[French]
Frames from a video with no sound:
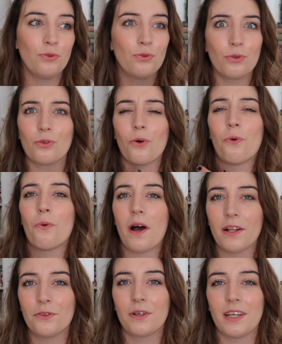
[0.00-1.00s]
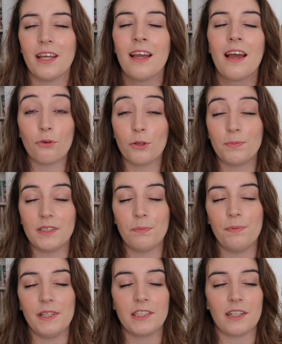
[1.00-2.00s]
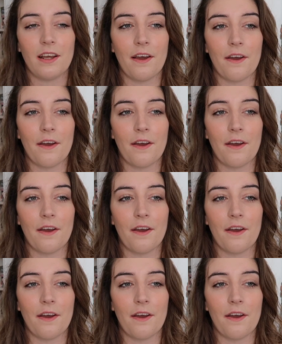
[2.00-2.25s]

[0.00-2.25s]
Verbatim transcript: d'autres ont adoré. Pour le petit pitch,